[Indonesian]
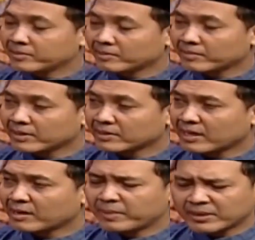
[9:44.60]
bisa bahasa
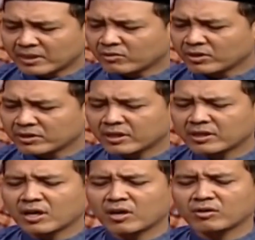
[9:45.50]
Arab, bahasa Indonesia,
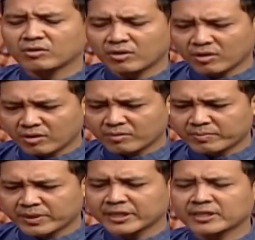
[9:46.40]
ya Allah,
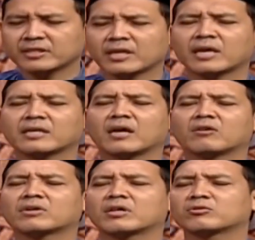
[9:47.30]
beri hidayah
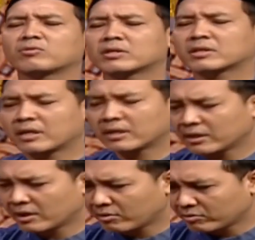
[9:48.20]
orang tua saya,
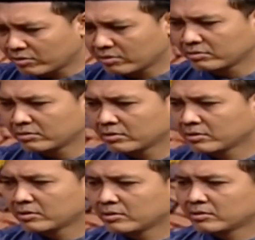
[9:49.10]
ya Allah.
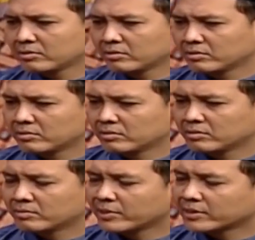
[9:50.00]

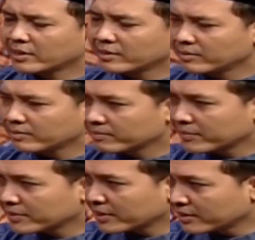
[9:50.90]
Mbak Seli
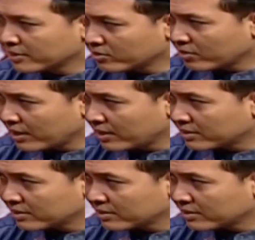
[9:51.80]
masih rajin sholat.